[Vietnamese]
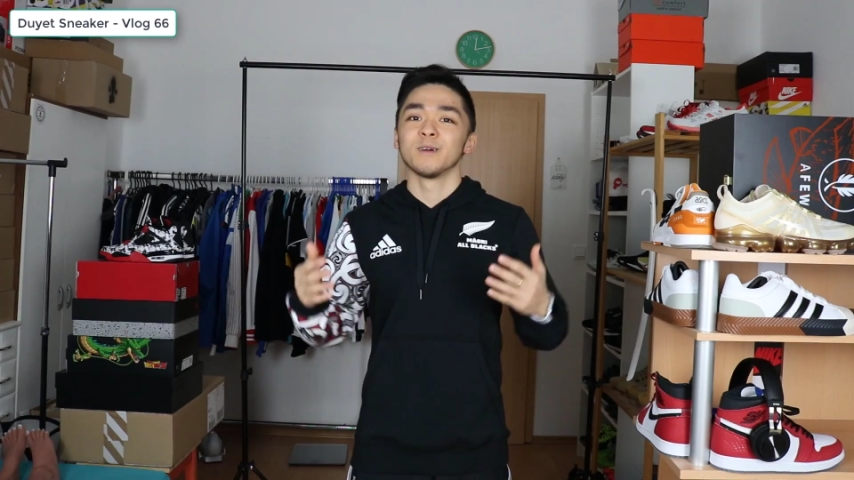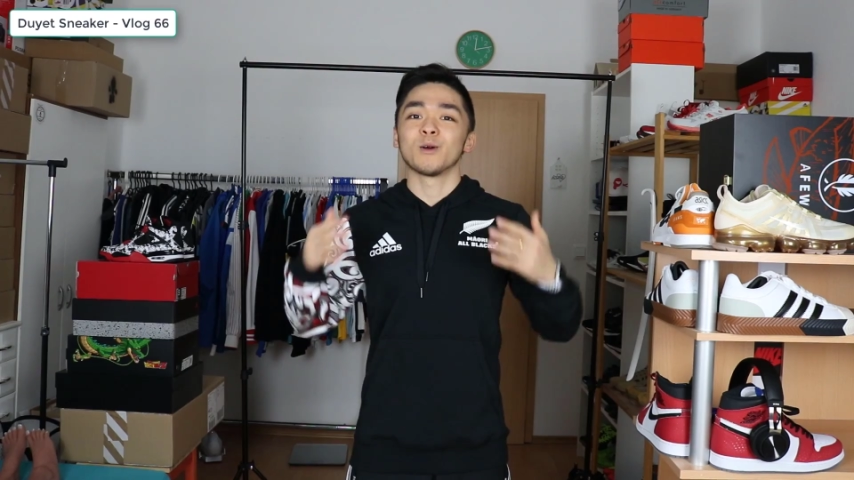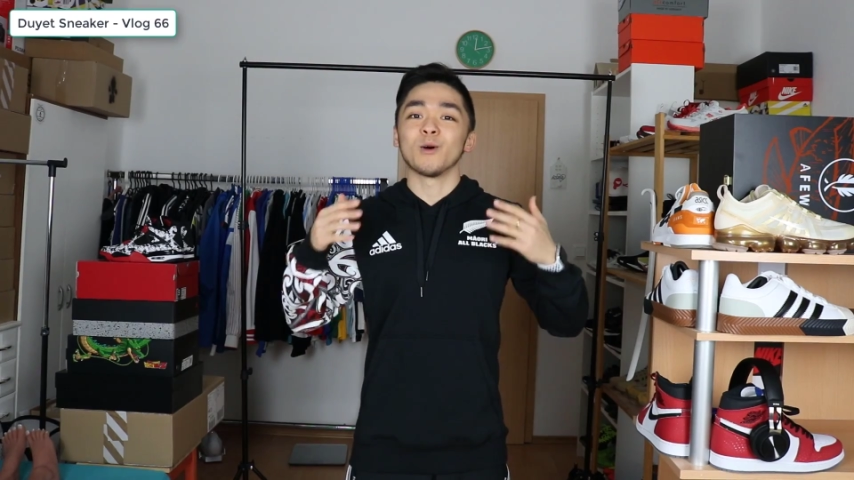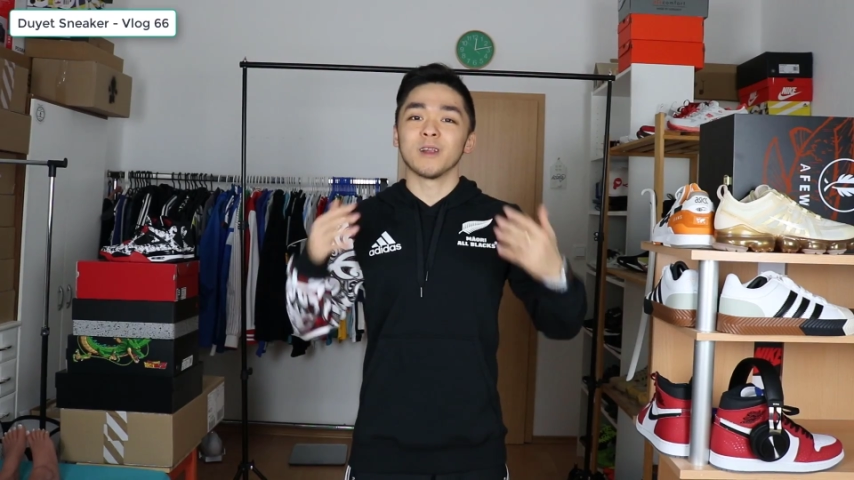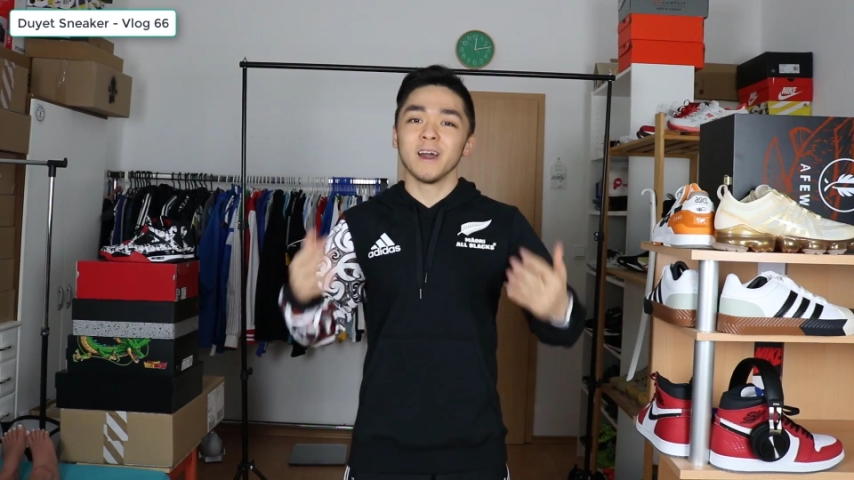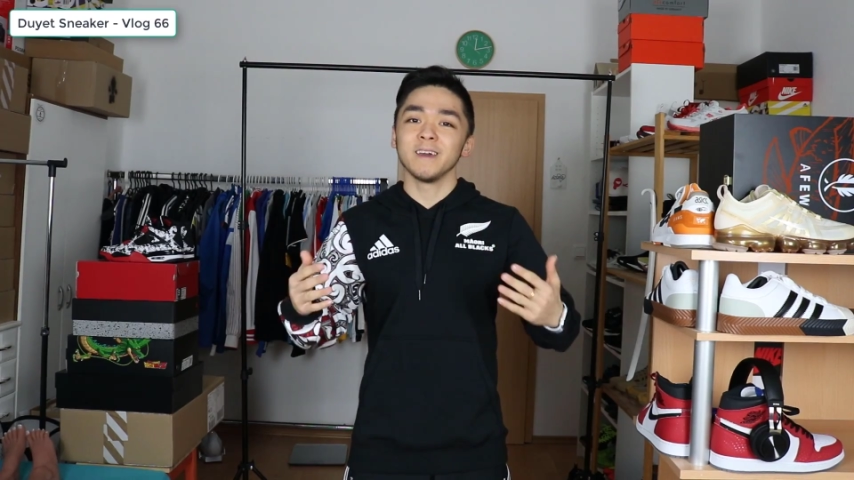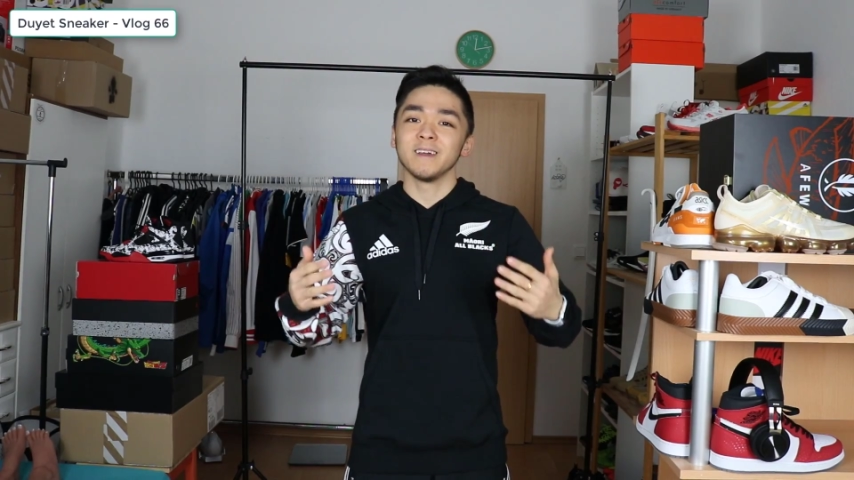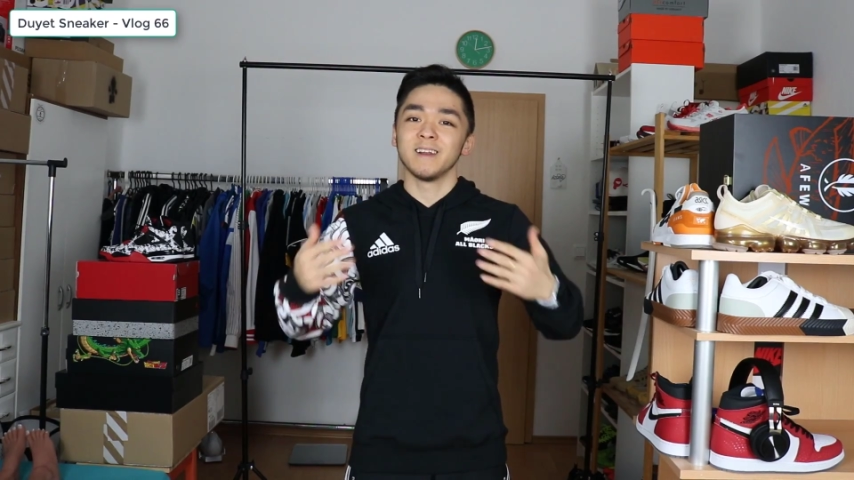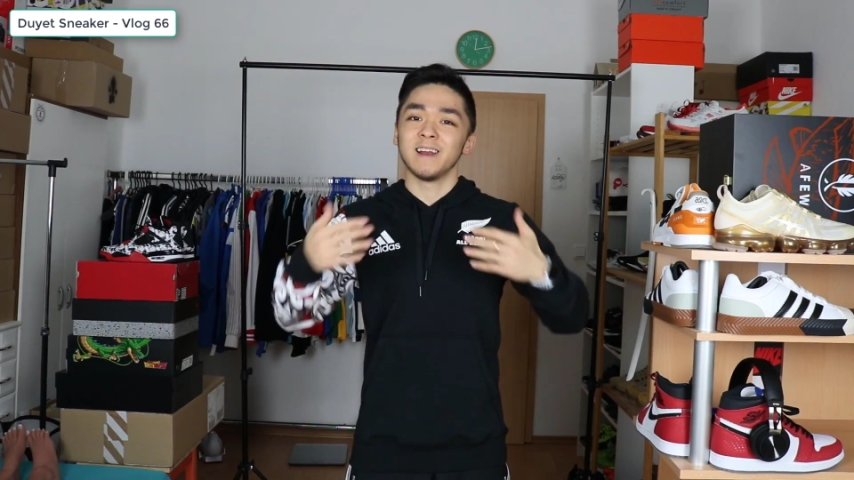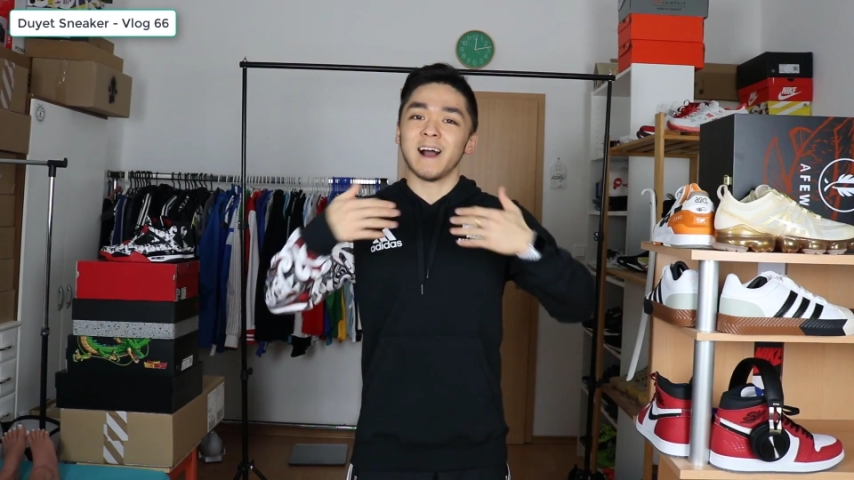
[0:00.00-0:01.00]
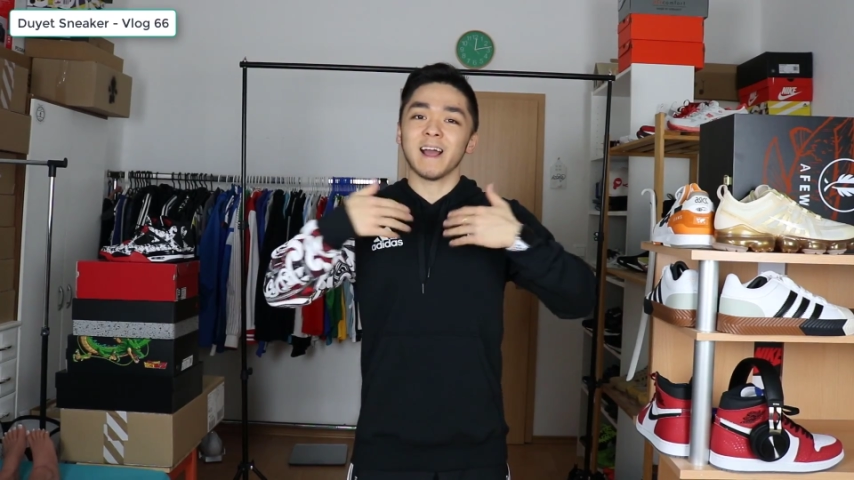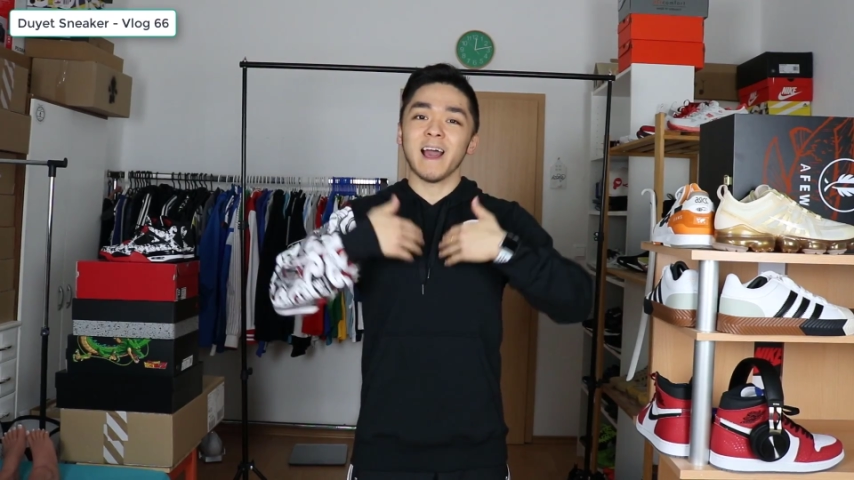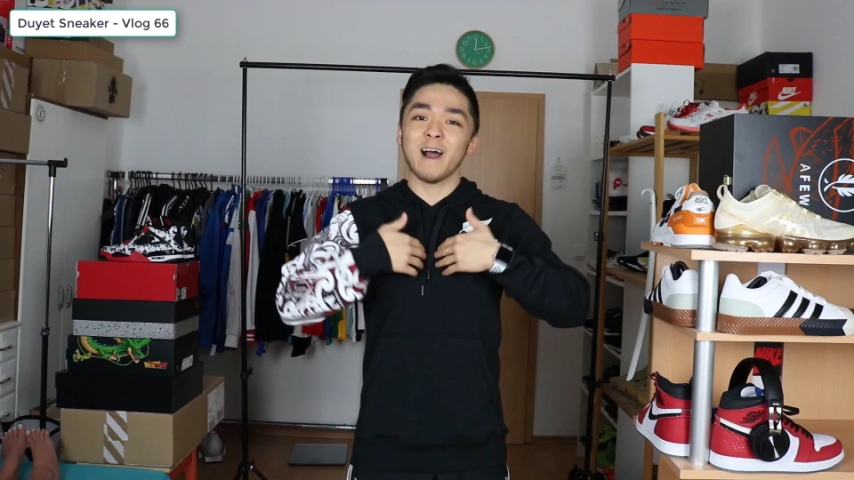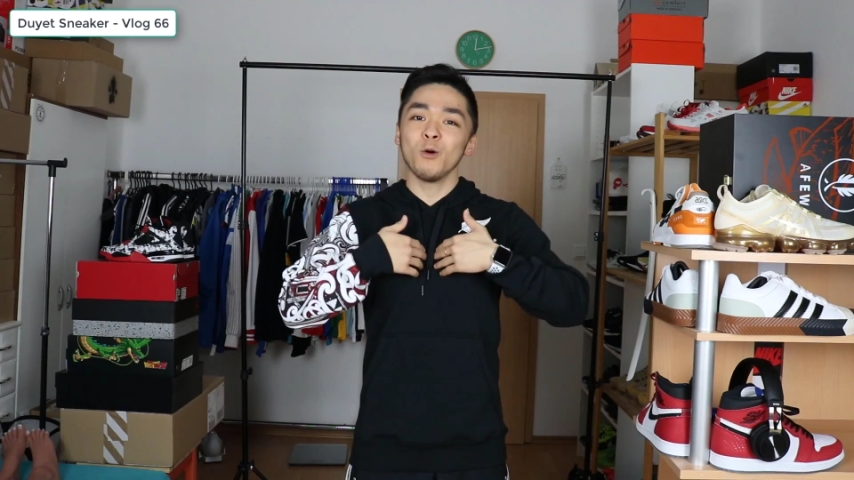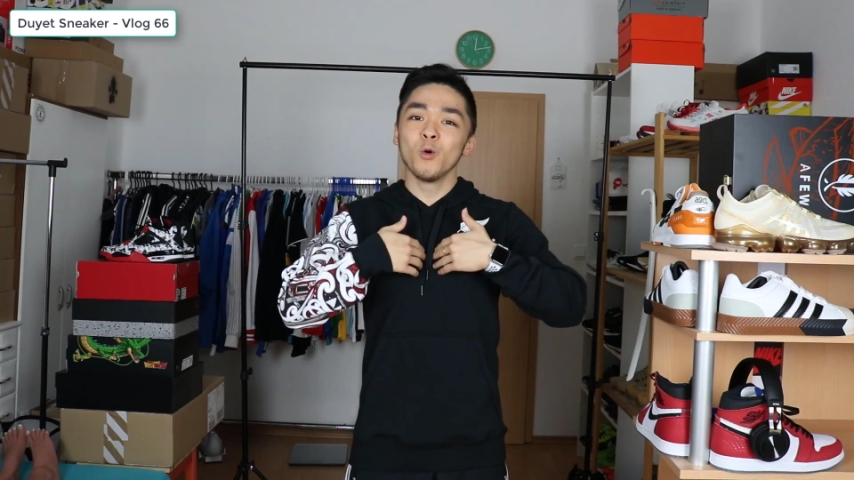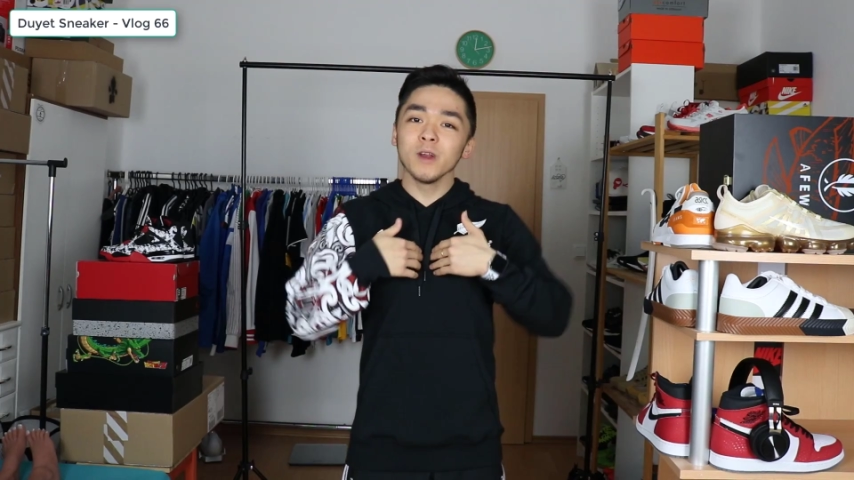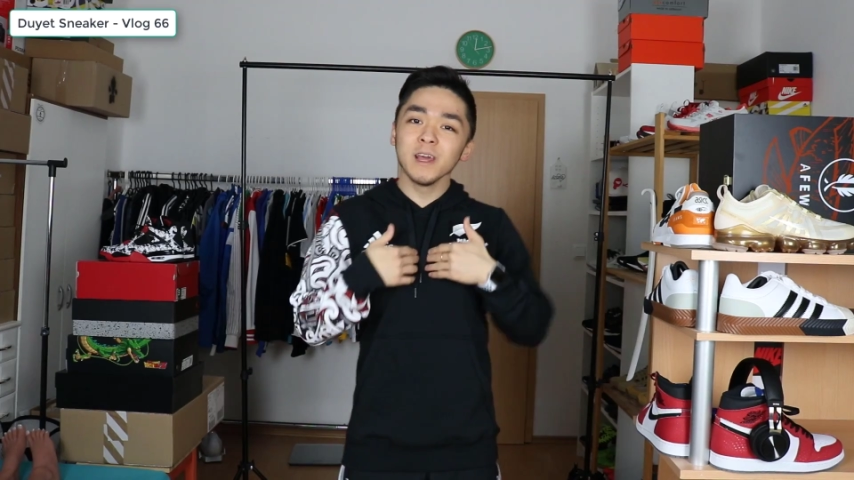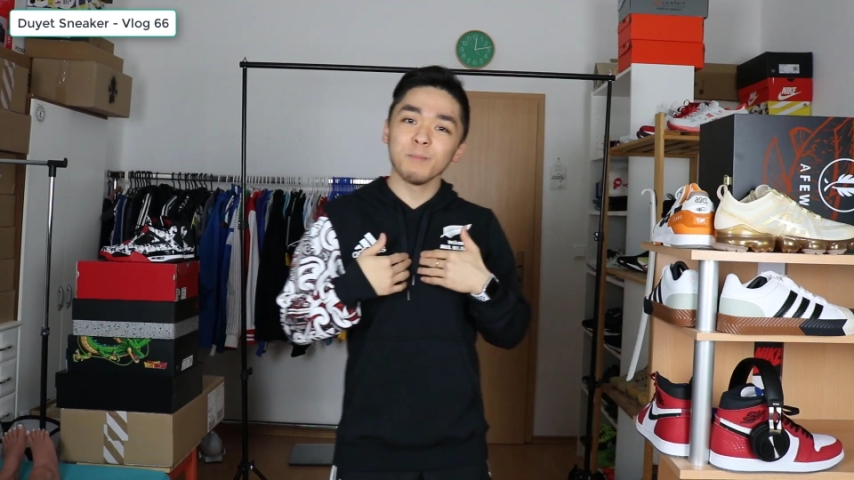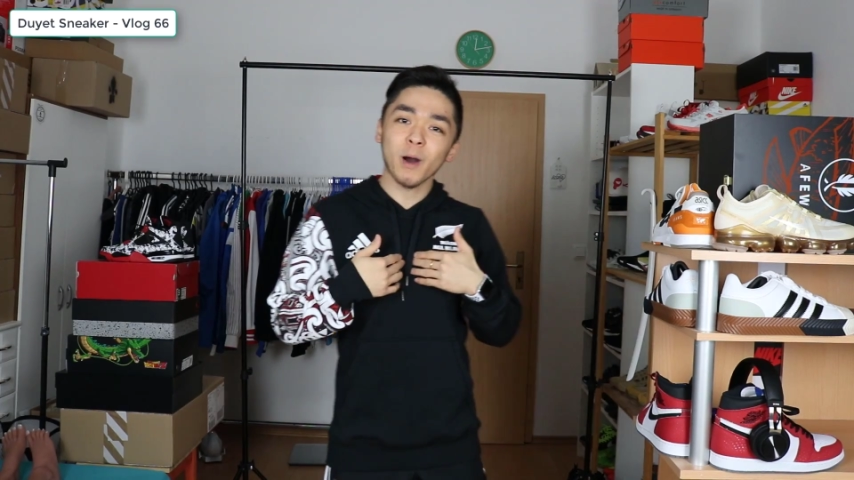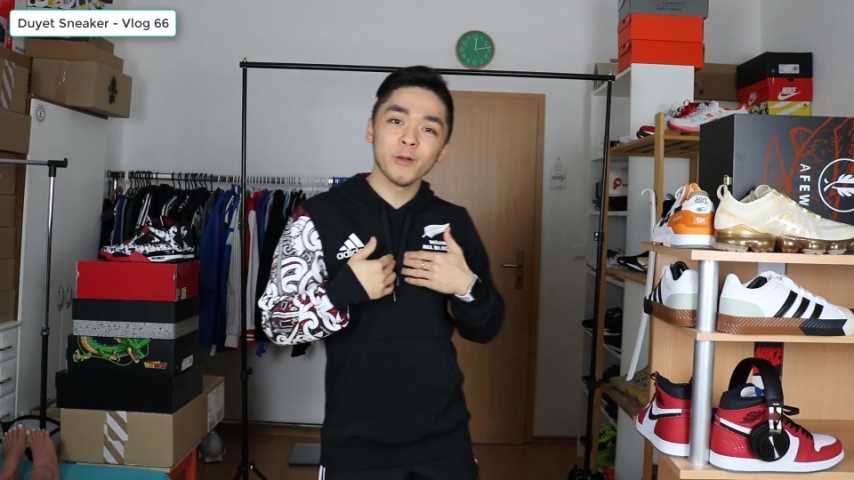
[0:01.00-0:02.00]
còn đây là cái áo
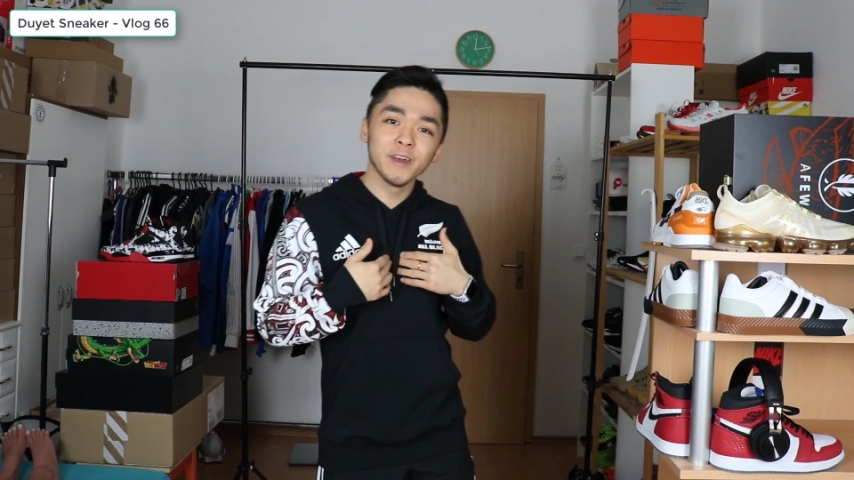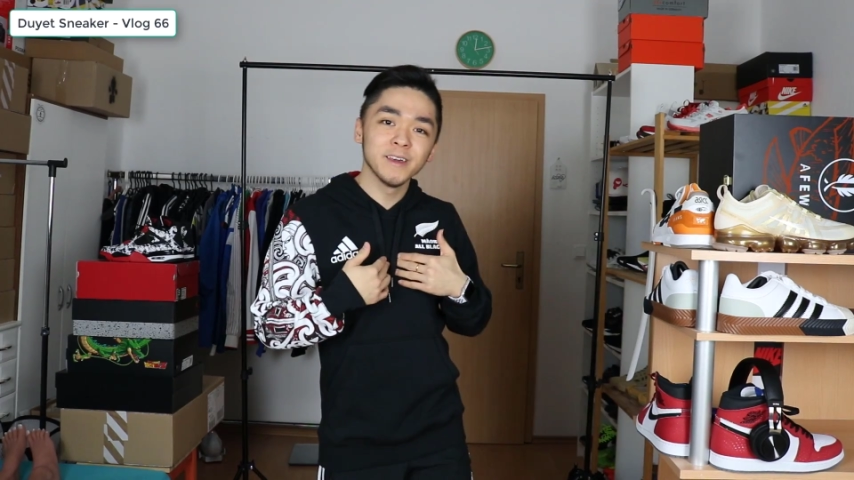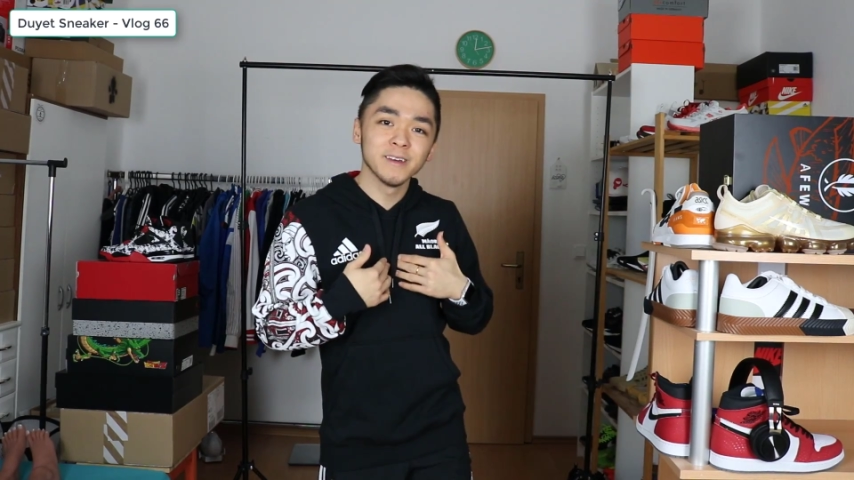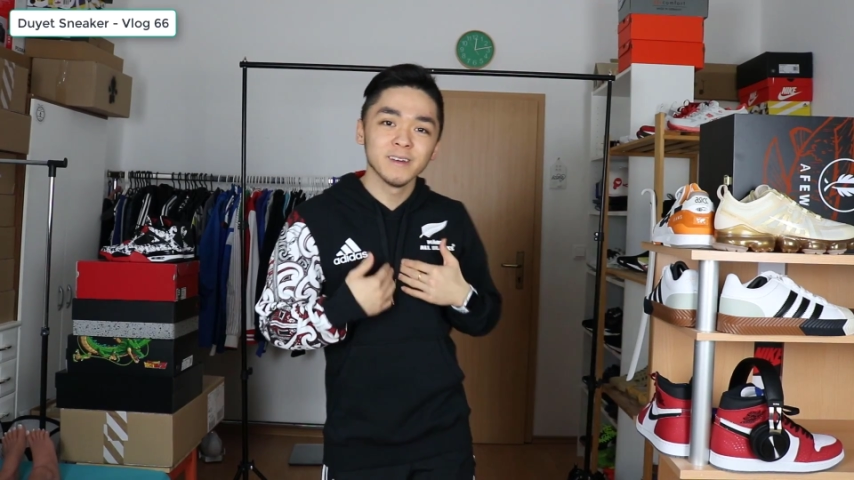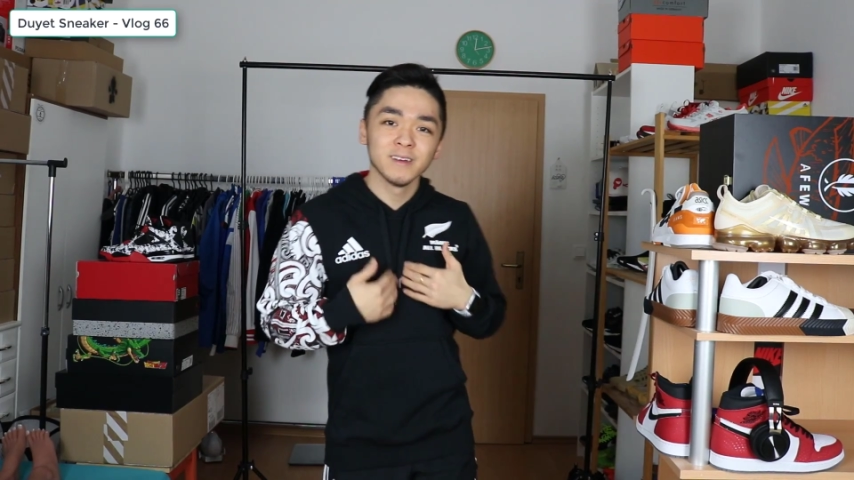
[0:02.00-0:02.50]
hoodie Maori